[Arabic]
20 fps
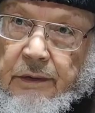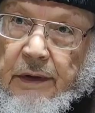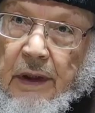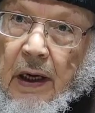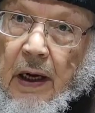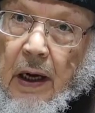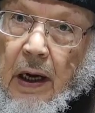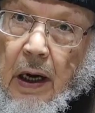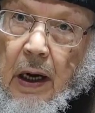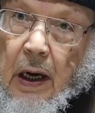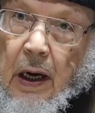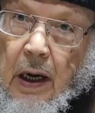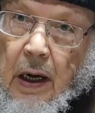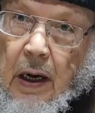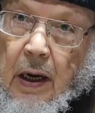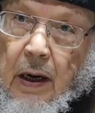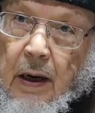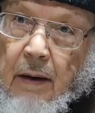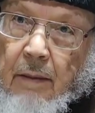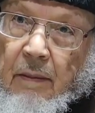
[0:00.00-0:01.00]
ده
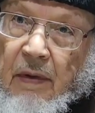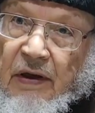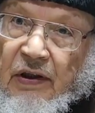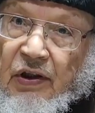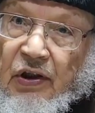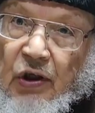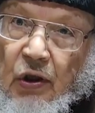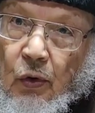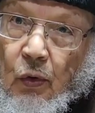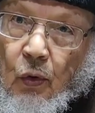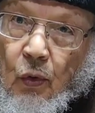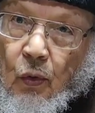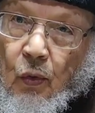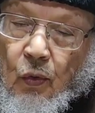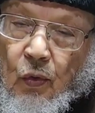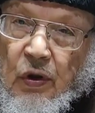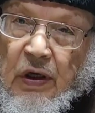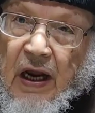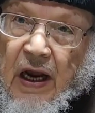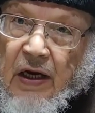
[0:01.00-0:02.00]
منطق
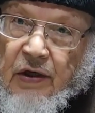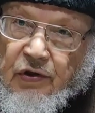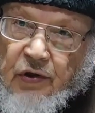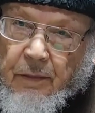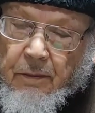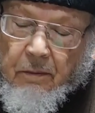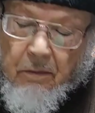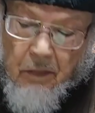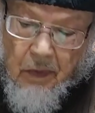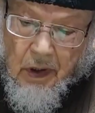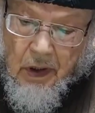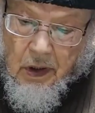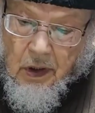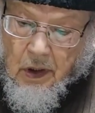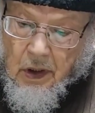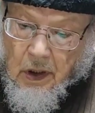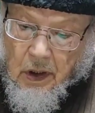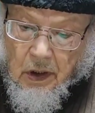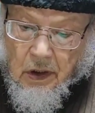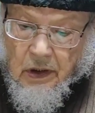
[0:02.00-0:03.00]
العجم
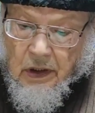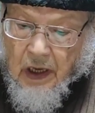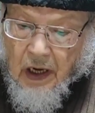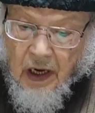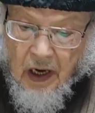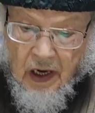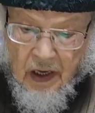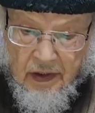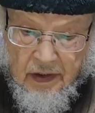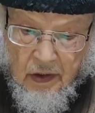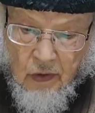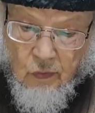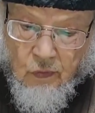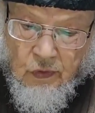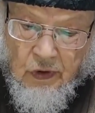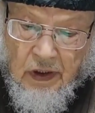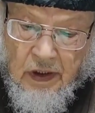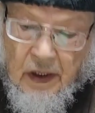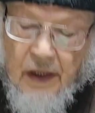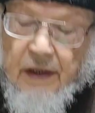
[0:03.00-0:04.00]
لا
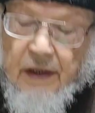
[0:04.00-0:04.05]
كون